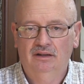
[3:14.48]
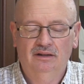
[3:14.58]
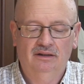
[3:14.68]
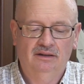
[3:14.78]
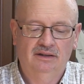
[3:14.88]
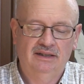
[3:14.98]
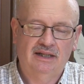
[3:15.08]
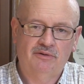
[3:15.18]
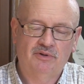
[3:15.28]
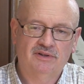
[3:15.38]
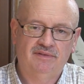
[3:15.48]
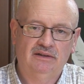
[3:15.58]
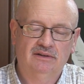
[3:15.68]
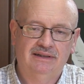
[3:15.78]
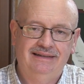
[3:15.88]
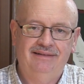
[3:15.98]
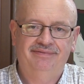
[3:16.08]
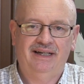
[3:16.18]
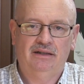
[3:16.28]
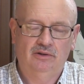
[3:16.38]
E, generał Rozwadowski de
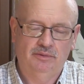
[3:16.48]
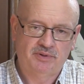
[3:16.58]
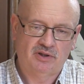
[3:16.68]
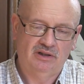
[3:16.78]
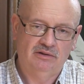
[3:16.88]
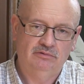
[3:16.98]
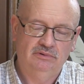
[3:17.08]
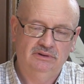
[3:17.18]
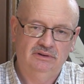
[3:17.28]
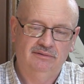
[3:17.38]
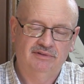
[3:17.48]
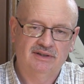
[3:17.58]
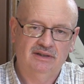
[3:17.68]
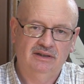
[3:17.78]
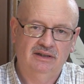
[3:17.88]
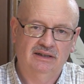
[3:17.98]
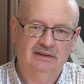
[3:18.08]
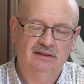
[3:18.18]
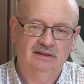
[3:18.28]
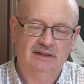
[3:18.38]
facto przejął dowodzenie
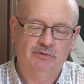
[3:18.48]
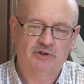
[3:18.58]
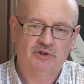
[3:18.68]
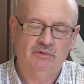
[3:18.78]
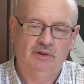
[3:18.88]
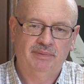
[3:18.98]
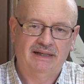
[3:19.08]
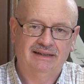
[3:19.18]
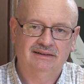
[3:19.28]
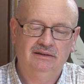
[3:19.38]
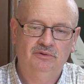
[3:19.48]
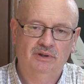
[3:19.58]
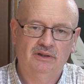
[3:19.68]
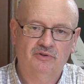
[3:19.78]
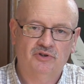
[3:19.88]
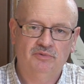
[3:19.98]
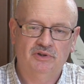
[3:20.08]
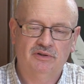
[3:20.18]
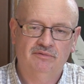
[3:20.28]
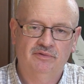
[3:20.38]
nad całością operacji, które
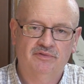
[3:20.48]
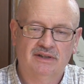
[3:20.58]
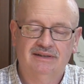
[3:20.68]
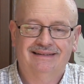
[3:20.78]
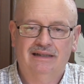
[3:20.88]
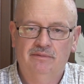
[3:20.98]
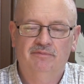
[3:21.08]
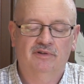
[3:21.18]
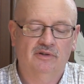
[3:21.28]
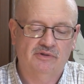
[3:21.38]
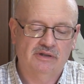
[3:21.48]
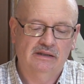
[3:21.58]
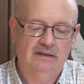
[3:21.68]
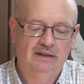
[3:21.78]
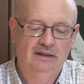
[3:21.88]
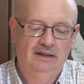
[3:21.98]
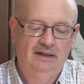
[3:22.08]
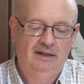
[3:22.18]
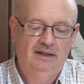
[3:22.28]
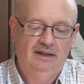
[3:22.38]
toczyły się wówczas na całym froncie.
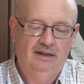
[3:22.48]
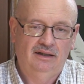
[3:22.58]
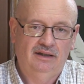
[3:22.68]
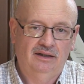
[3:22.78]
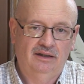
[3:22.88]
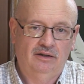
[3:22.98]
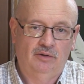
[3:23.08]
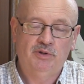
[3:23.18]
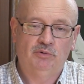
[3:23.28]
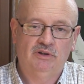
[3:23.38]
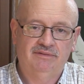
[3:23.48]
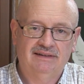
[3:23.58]
E, objął